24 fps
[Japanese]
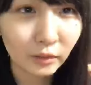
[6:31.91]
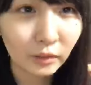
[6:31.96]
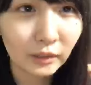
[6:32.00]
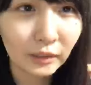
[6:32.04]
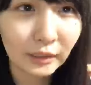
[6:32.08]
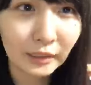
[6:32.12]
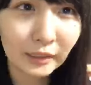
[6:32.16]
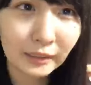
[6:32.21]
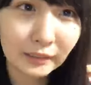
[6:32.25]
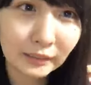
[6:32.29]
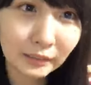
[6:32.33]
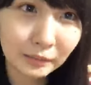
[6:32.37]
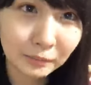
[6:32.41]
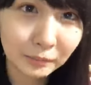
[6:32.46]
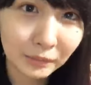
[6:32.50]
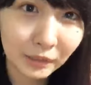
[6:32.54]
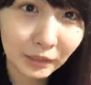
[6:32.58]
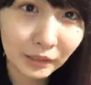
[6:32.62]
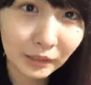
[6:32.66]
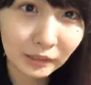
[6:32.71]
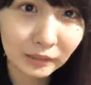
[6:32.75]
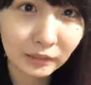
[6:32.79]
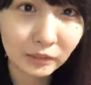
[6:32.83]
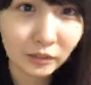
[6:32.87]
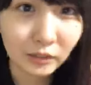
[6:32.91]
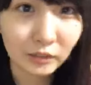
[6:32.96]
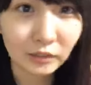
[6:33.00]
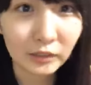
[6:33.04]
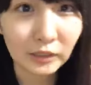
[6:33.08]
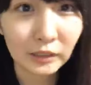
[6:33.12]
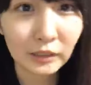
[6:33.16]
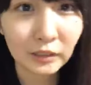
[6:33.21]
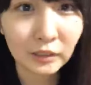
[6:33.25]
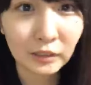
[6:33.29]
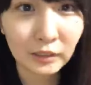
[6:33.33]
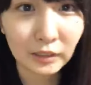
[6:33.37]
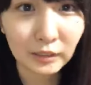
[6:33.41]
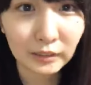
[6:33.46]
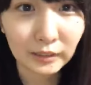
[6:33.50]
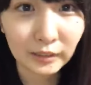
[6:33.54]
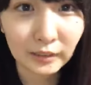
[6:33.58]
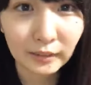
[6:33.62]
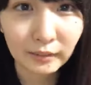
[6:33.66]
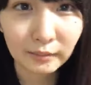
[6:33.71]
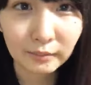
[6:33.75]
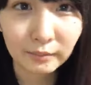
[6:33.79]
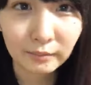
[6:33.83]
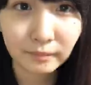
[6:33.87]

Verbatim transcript: 皆さんお願いします撮っている方